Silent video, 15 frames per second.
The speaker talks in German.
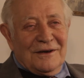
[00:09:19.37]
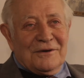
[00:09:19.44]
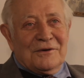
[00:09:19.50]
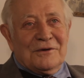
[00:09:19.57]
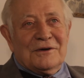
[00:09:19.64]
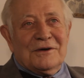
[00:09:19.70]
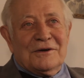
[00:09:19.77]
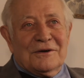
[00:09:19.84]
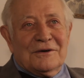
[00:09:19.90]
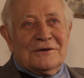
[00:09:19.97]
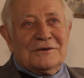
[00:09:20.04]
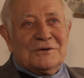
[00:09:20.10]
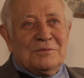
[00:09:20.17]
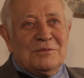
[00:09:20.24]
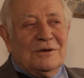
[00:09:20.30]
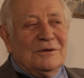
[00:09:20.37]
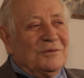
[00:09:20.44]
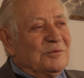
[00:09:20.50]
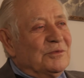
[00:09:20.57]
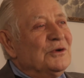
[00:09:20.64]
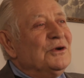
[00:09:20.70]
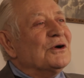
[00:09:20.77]
konnte da zur
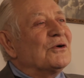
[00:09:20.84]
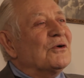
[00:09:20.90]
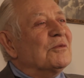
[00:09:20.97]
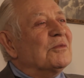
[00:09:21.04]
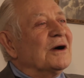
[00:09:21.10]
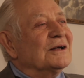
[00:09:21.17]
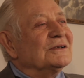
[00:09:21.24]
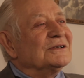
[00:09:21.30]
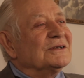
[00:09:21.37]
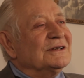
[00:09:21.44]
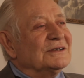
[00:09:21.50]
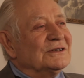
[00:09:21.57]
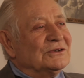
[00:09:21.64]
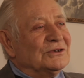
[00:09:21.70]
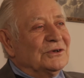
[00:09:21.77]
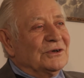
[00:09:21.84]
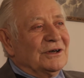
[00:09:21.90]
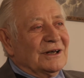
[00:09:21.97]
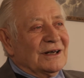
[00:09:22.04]
Blüherkummer, also diese schönen